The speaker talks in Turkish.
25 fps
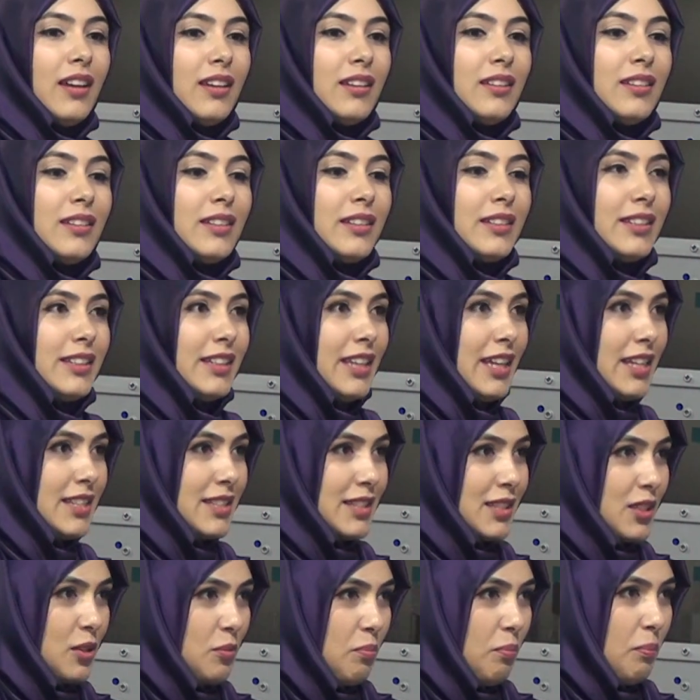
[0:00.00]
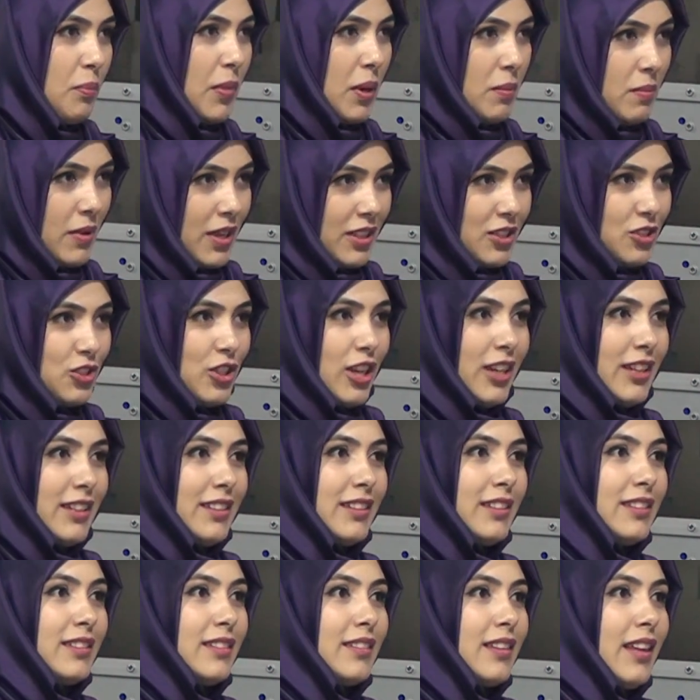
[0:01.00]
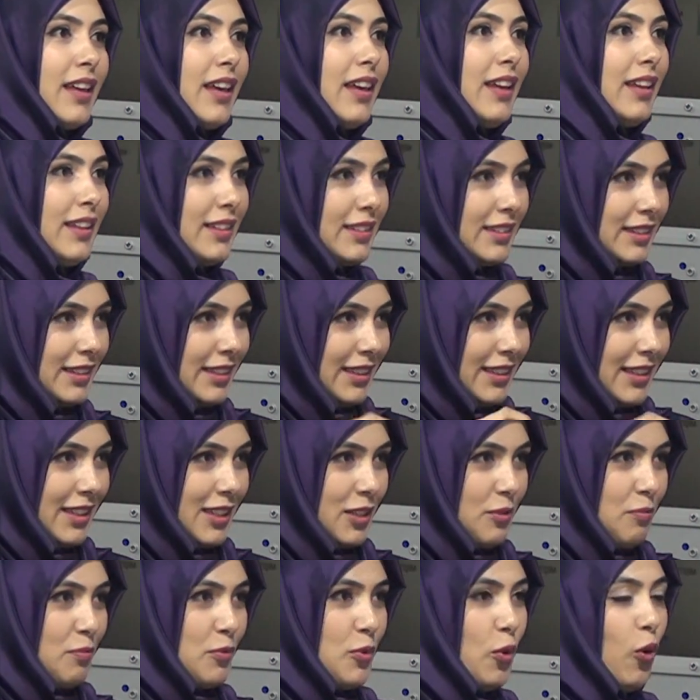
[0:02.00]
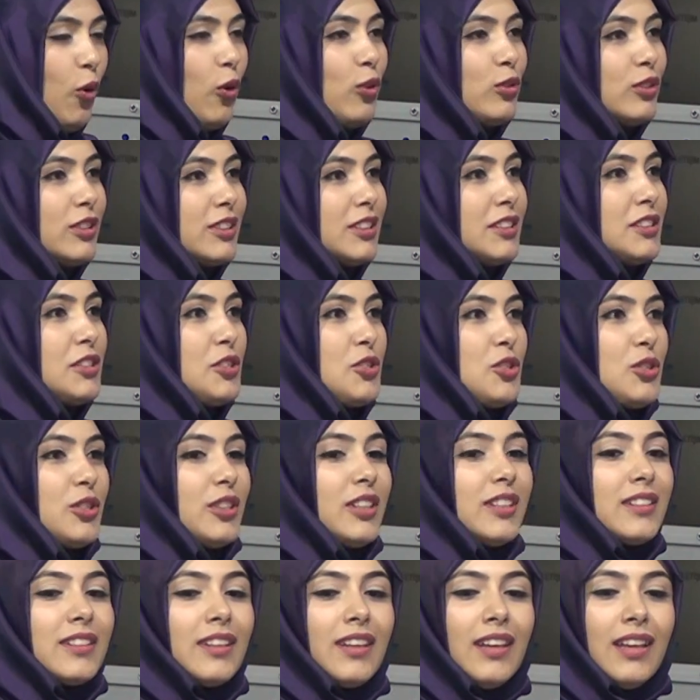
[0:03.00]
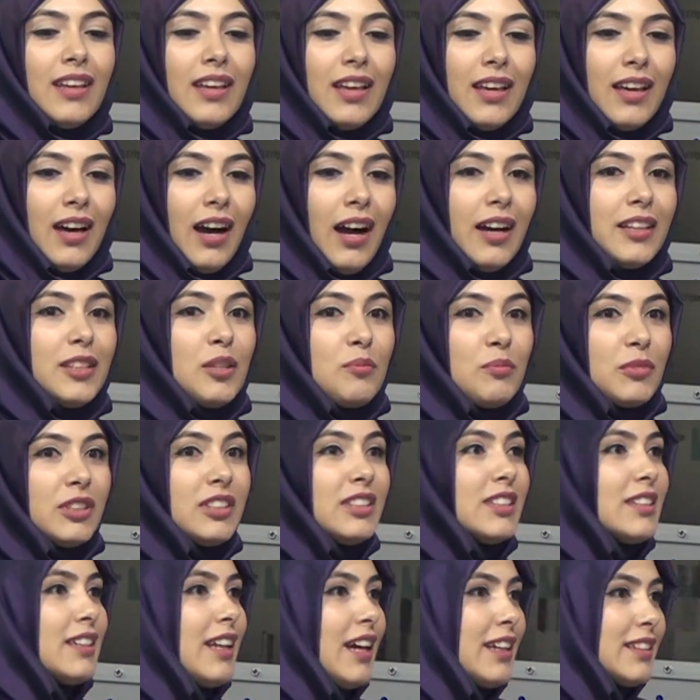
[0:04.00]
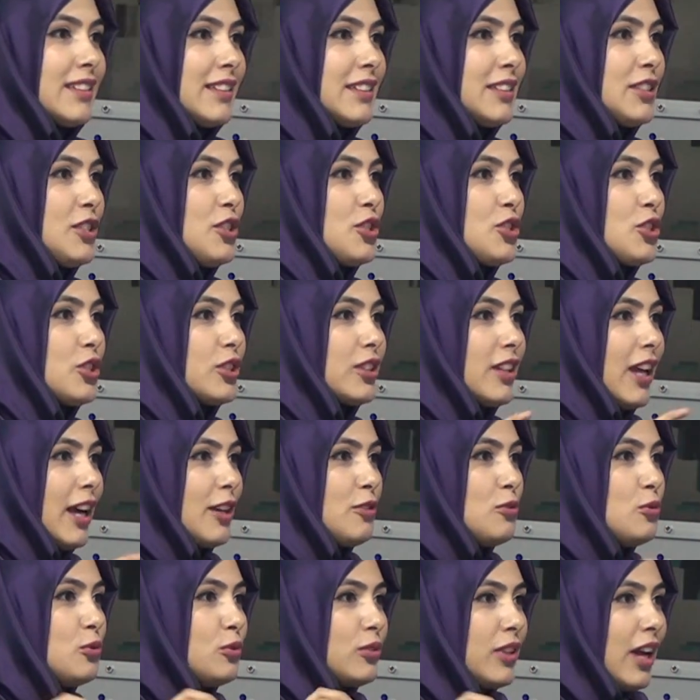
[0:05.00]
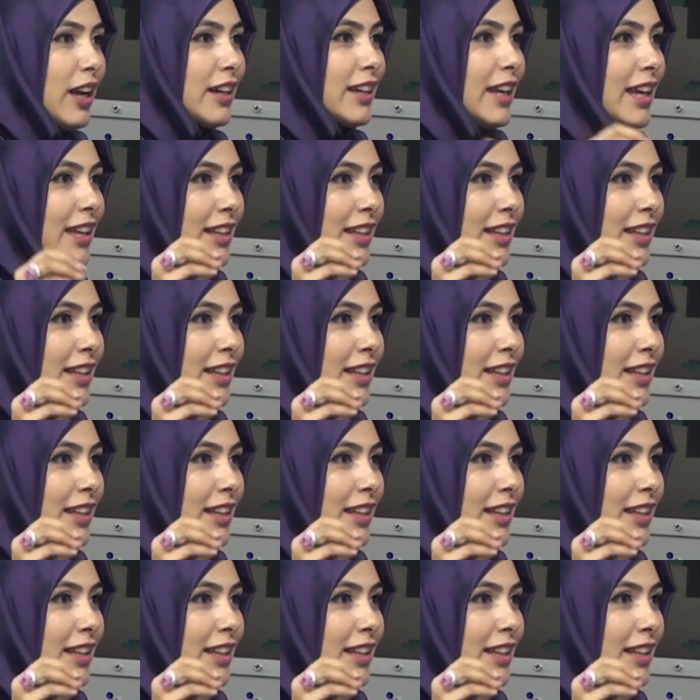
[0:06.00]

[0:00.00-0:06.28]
e, kesip bebek şeklinde dikip onların içine de annemin kırlentleri içinden yünler,